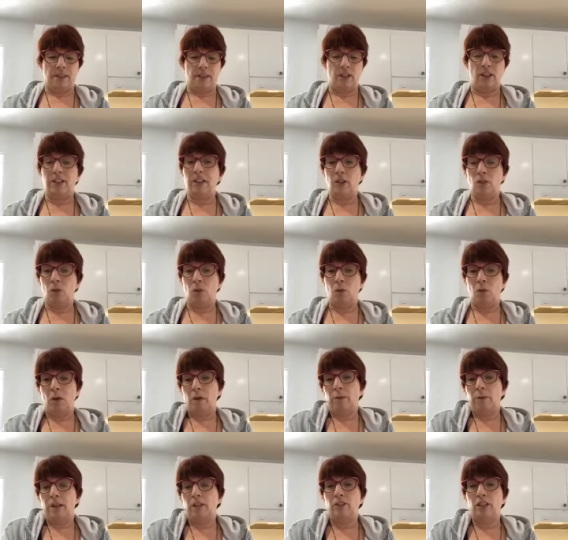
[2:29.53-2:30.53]
J'en ai
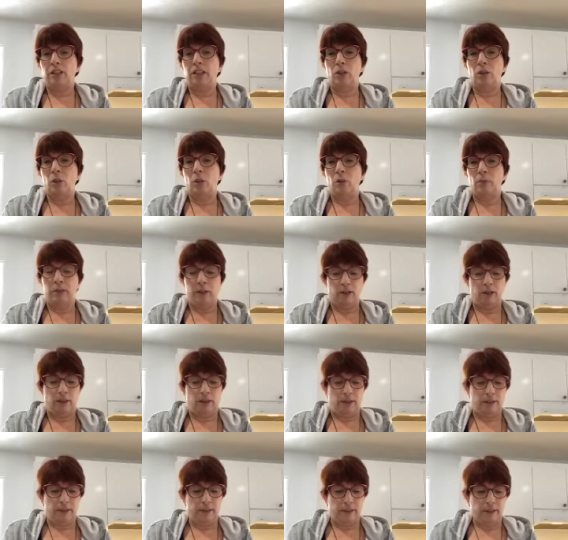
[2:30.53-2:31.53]
trois, mais j'en ai deux,
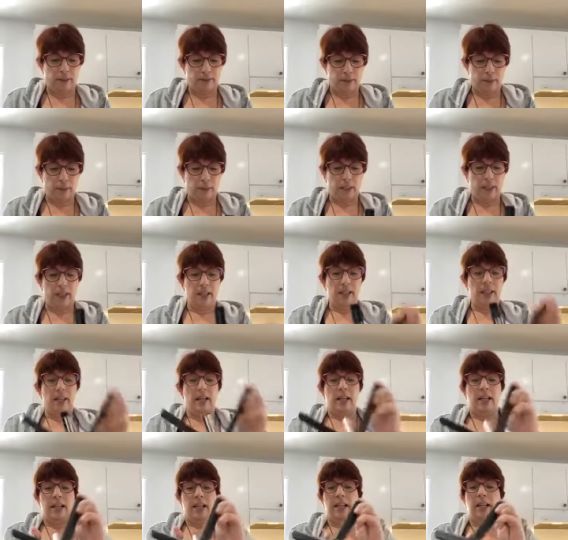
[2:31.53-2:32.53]
imagine. Ben oui.
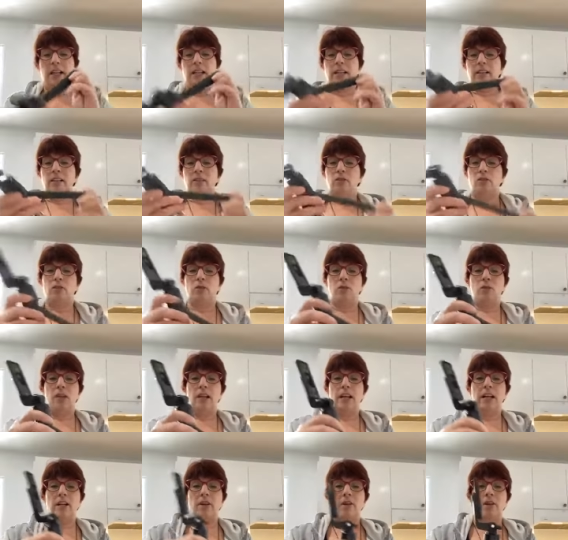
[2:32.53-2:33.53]
Et tu
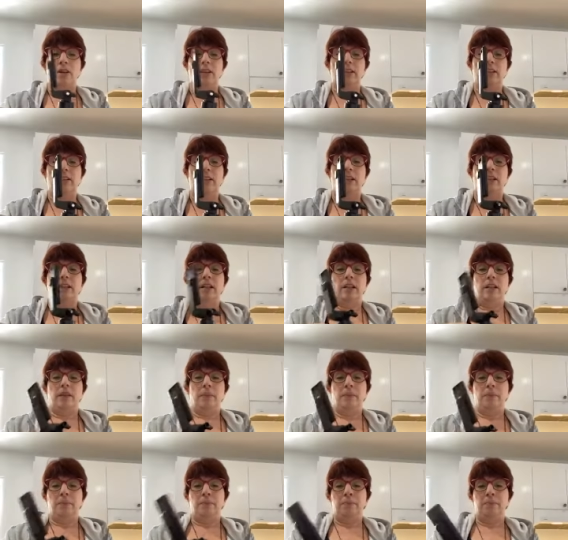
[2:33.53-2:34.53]
l'accotes,
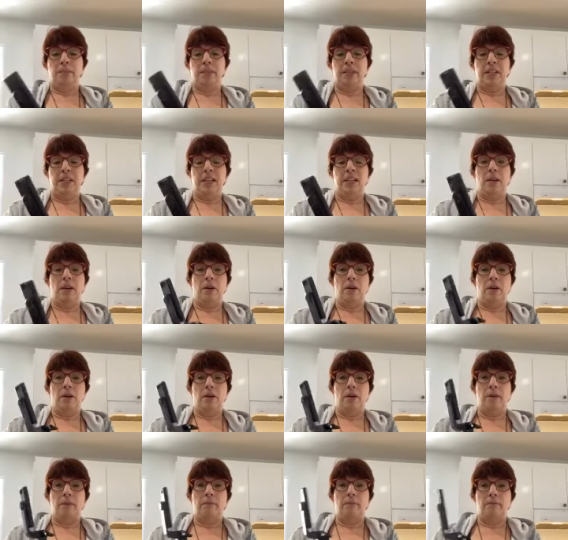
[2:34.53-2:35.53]
puis
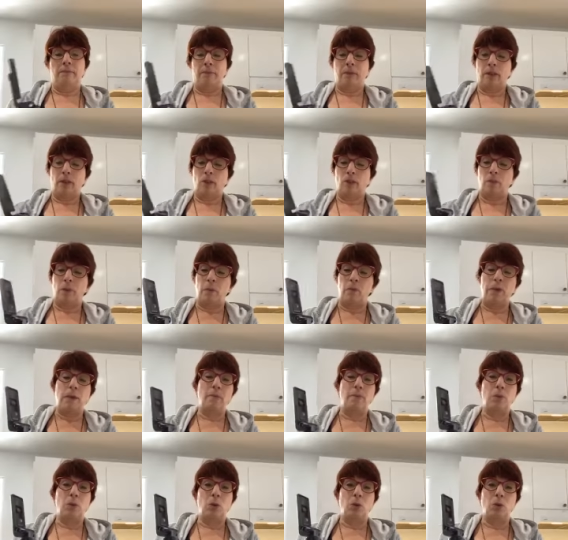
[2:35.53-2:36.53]
euh, tu peux le
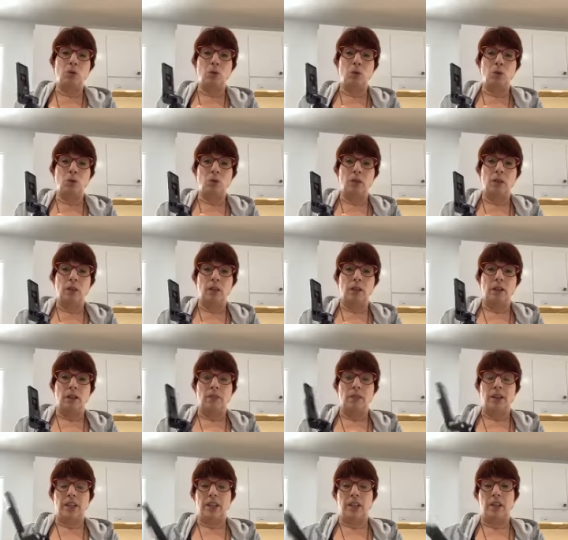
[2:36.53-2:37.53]
mettre Bluetooth.
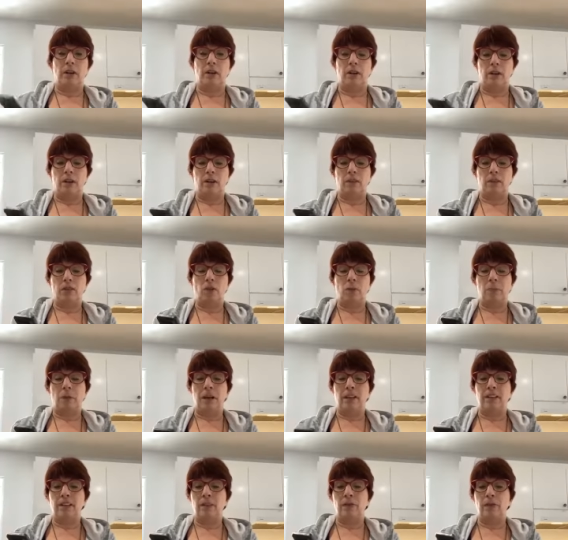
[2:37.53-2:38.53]
Fait que euh, si tu veux
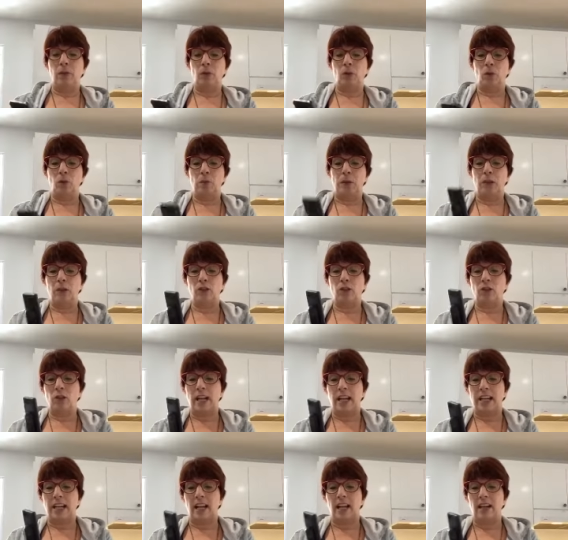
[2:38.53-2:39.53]
prendre des photos, mais là, tu
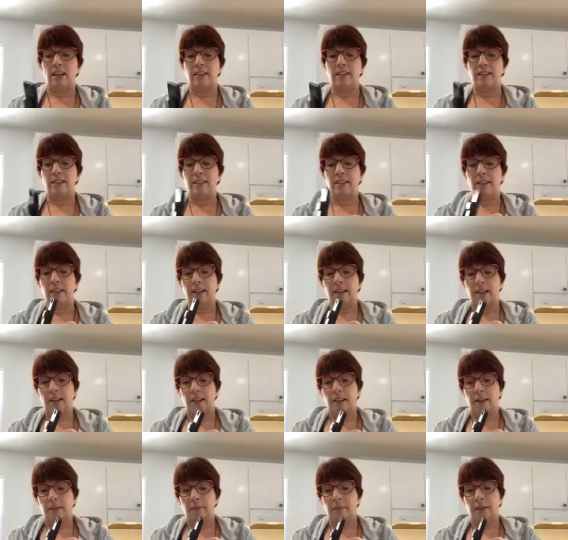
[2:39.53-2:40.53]
l'agrandis.
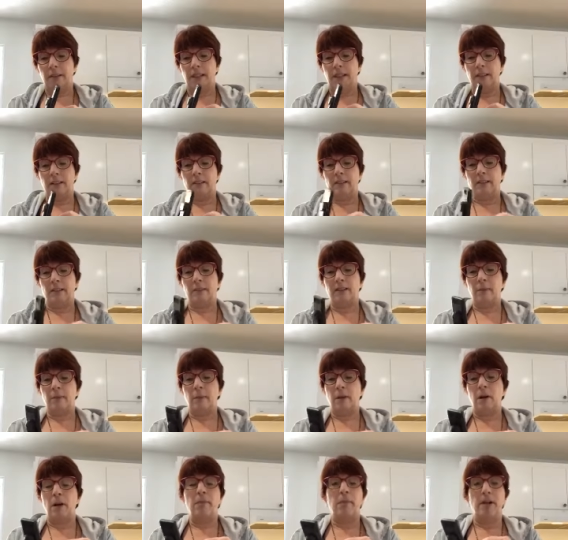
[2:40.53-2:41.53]
Mais euh, je ne sais
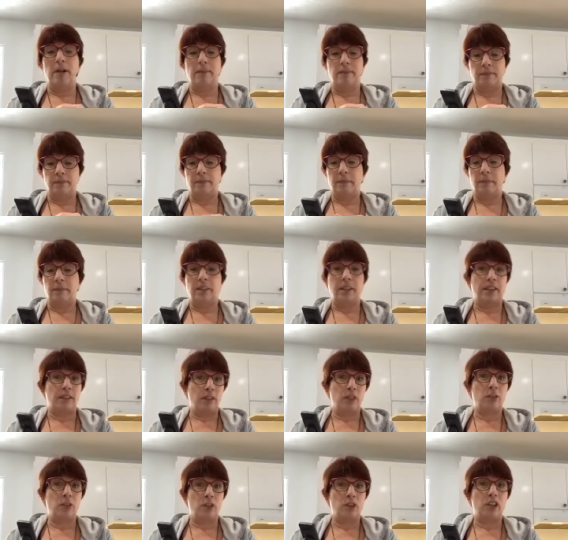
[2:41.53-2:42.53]
pas comment. Fait que
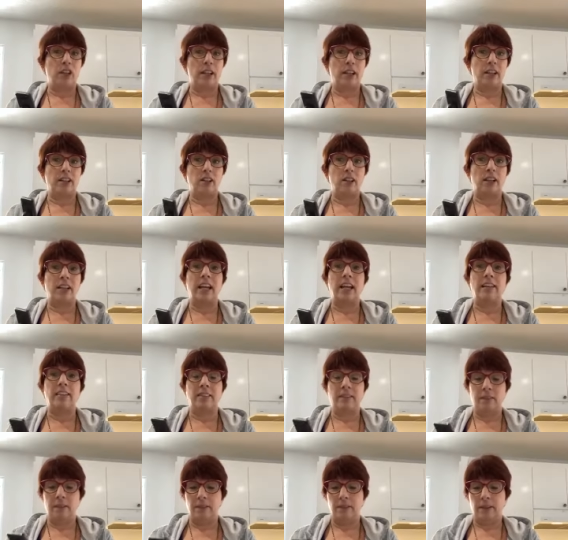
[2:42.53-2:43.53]
ça, il faut que je,
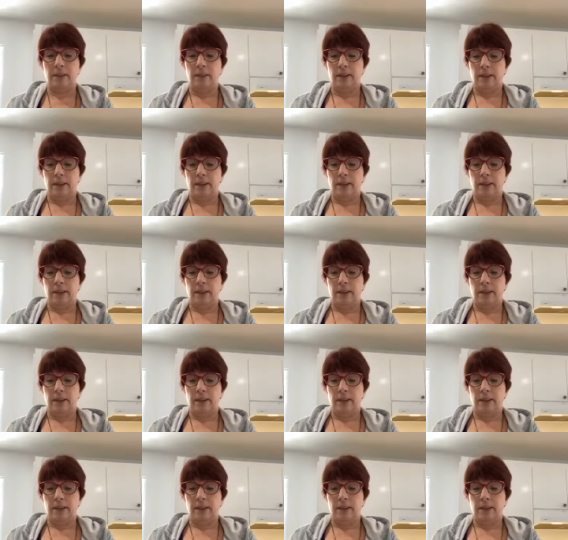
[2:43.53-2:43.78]
regarde ça.